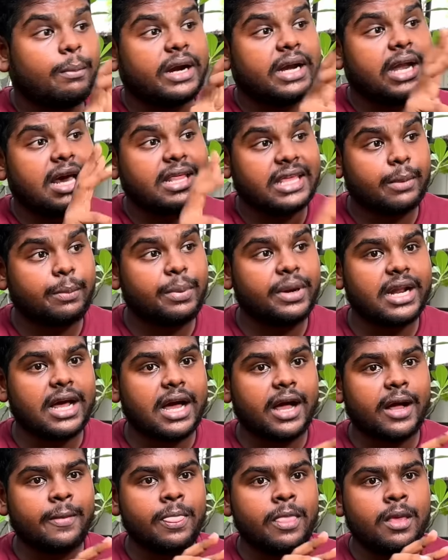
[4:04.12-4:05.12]
பட் அது எப்படின்னா
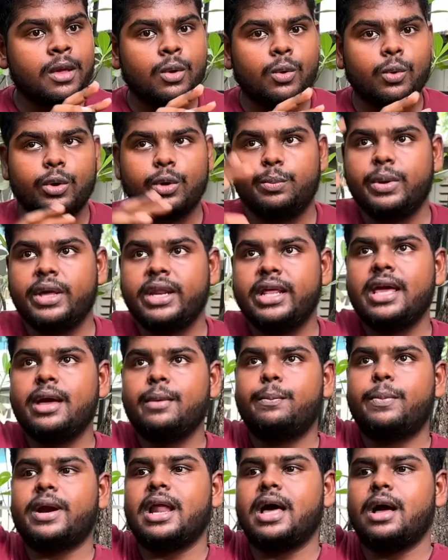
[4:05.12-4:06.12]
ஒரு பெரிய
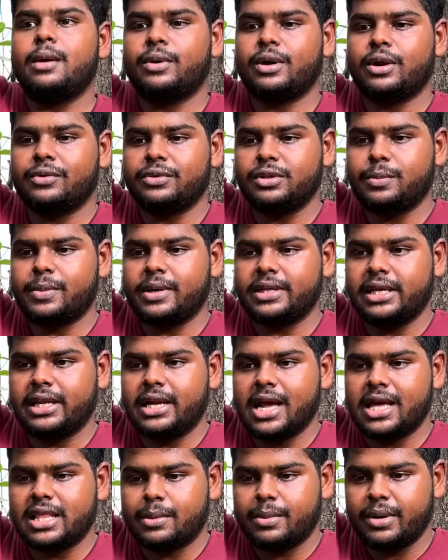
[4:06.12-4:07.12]
பலாமரம் வந்து
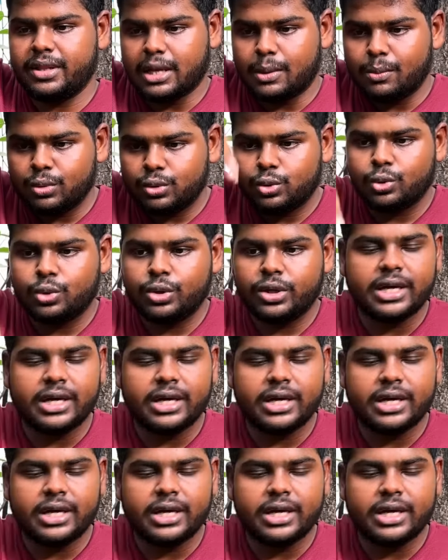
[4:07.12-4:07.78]
பார்த்திங்கன்னா அது அப்படியே தம்மு தூண்டு